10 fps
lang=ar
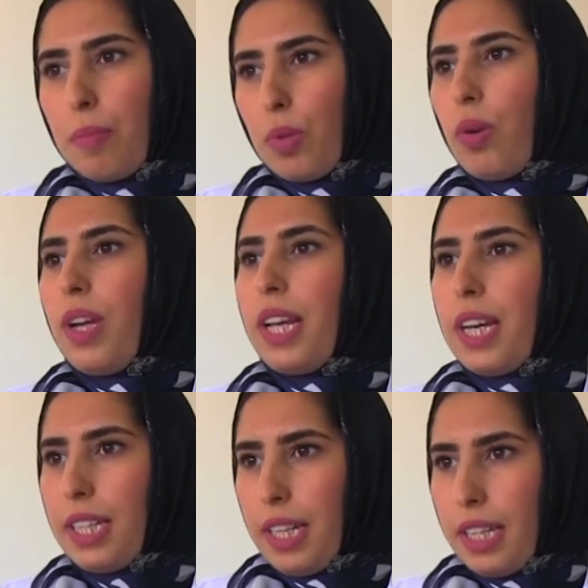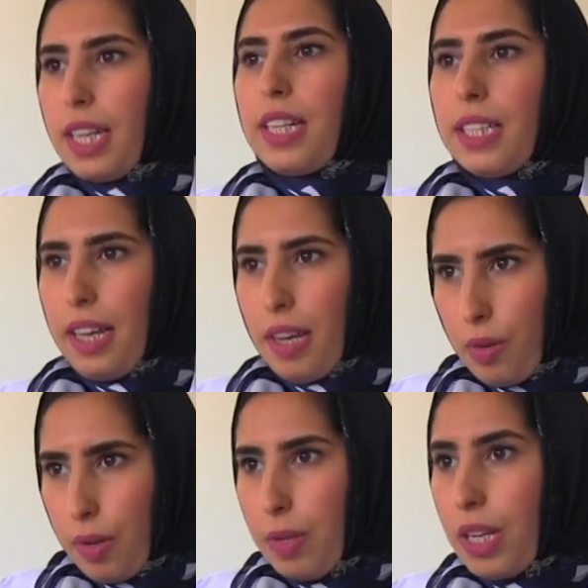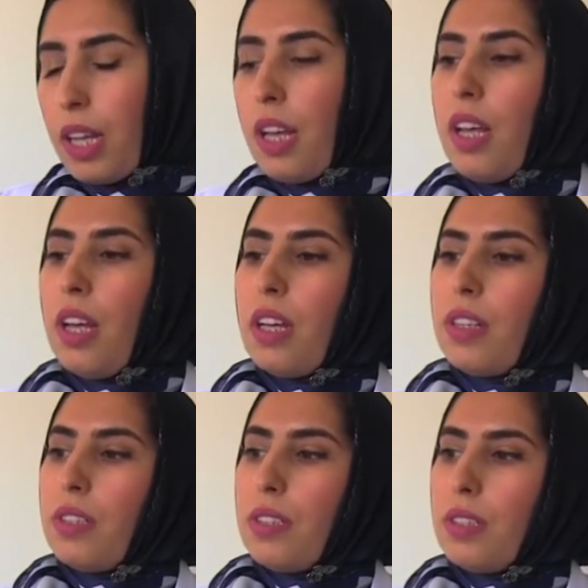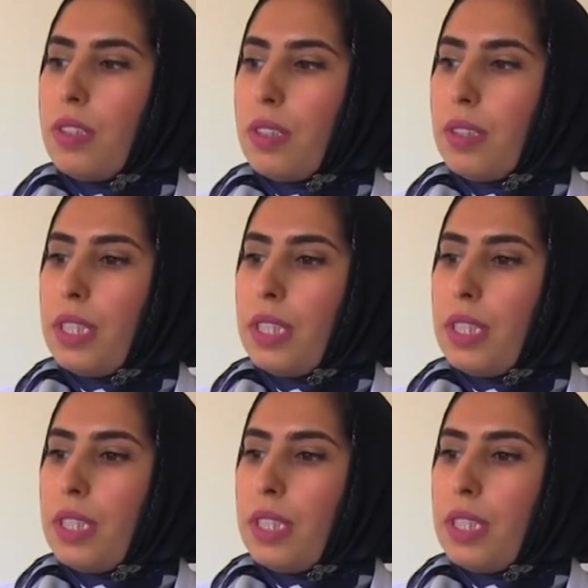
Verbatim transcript: ممنوع على هاد العيالات الحوامل آه آه،